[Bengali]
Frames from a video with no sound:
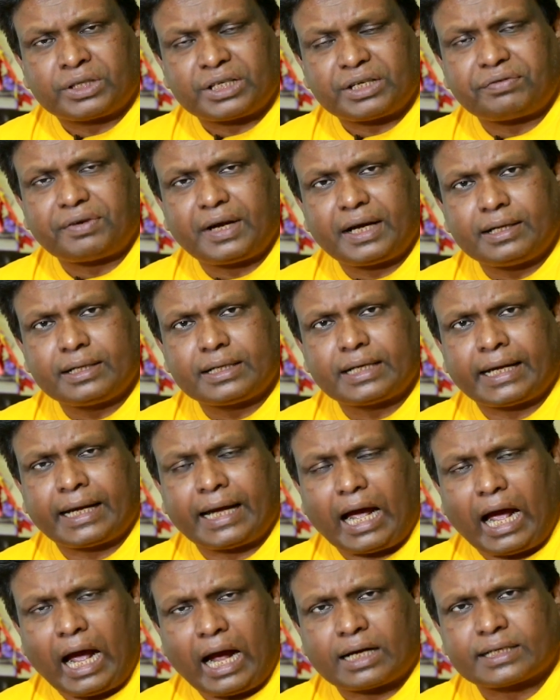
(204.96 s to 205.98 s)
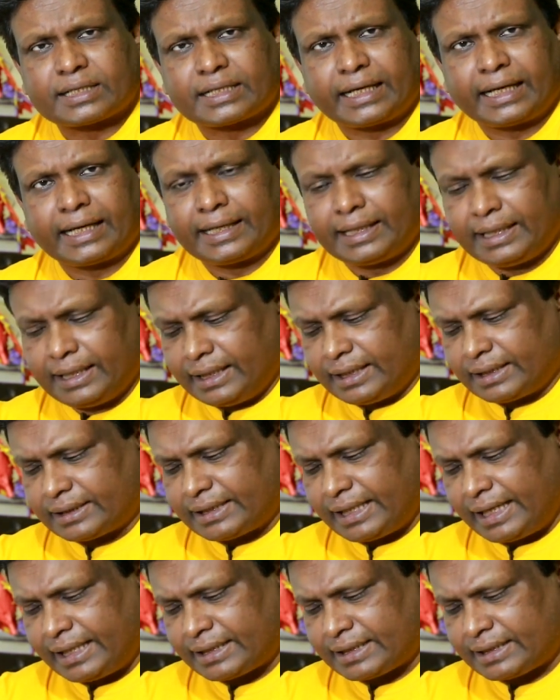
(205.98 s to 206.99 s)
ডিফেন্ডে আসে
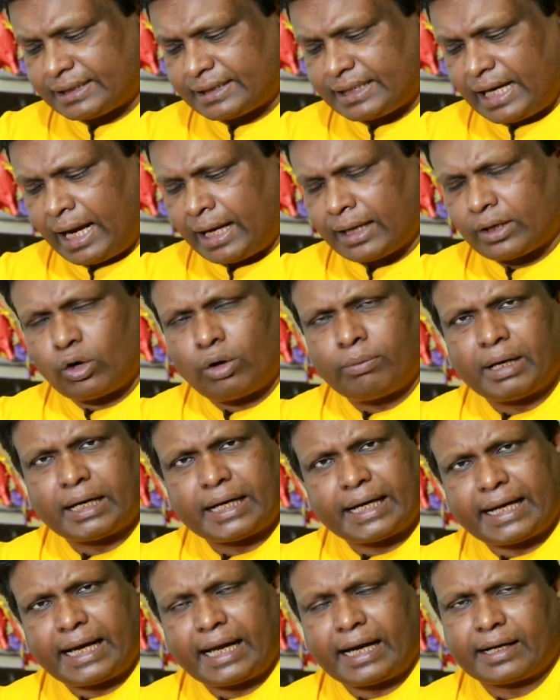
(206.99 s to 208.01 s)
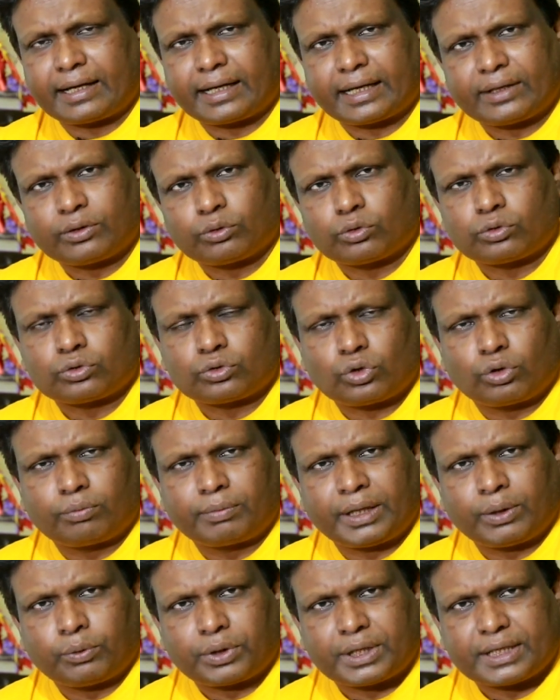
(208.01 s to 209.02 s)
শেষ চার ওভারে খেলাটা কিন্তু
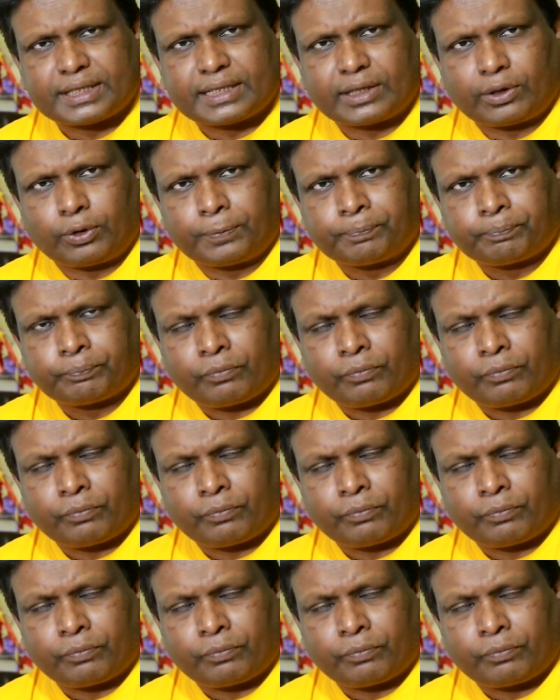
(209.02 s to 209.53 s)
জমে উঠেছিল